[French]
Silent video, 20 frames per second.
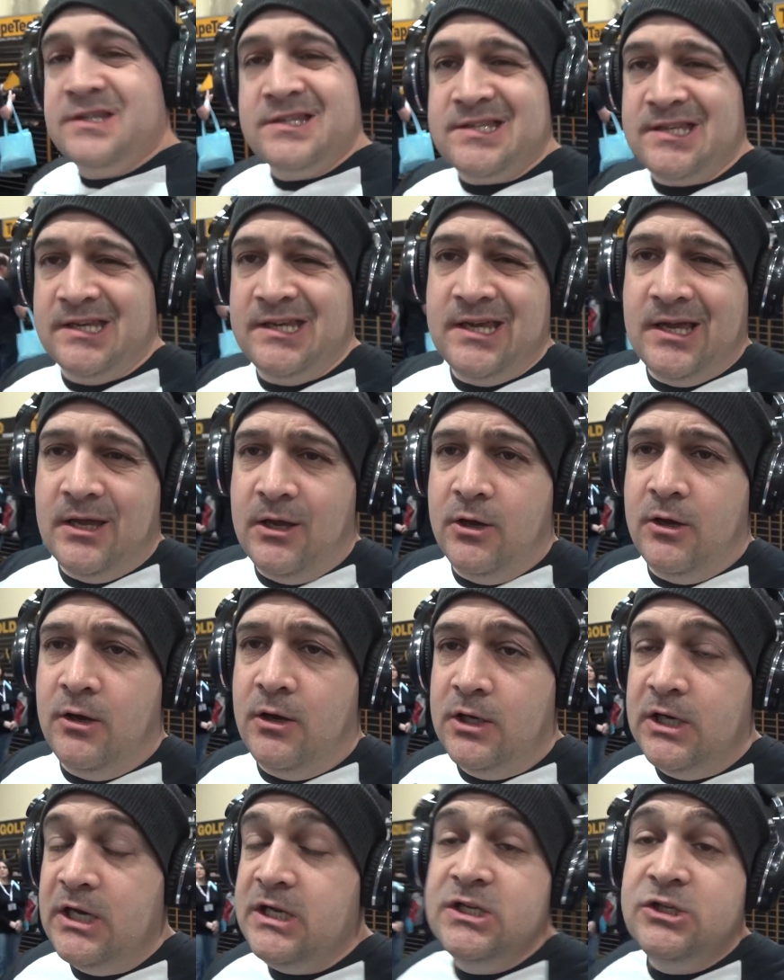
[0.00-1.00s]
c'est
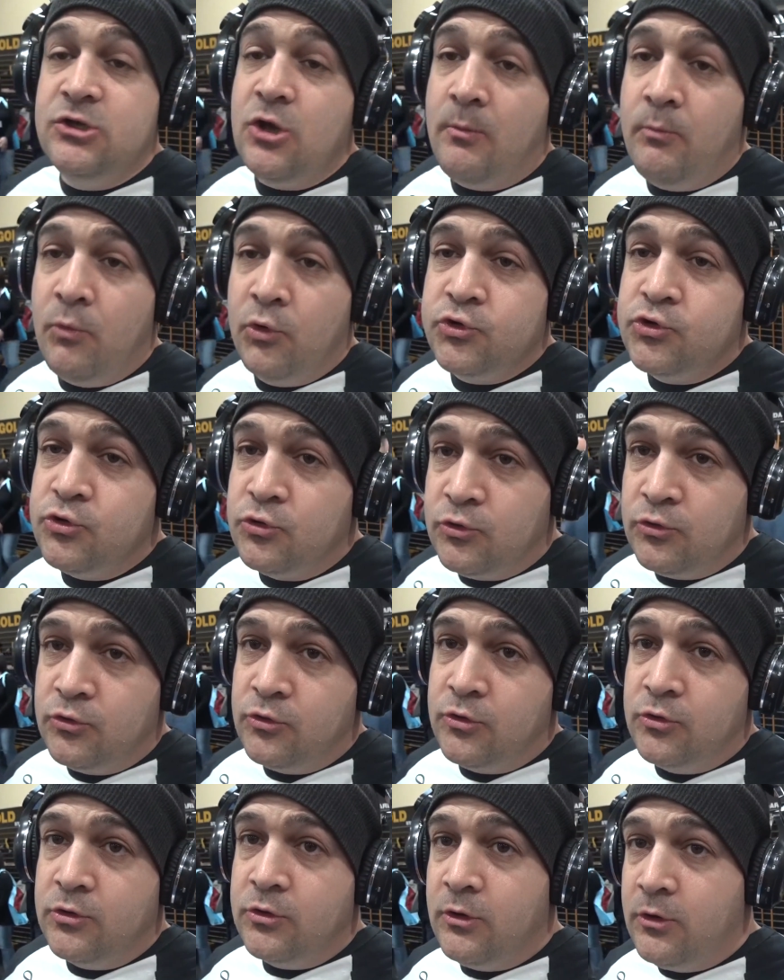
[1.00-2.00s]
euh, les leaders
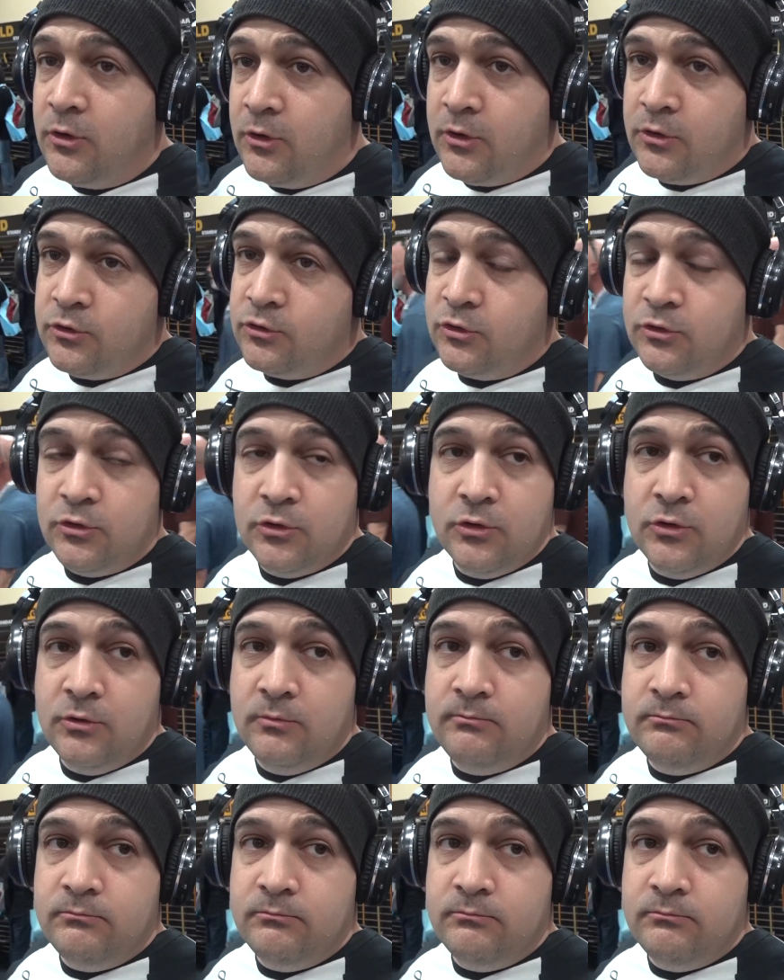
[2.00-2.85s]
mondiaux euh, de,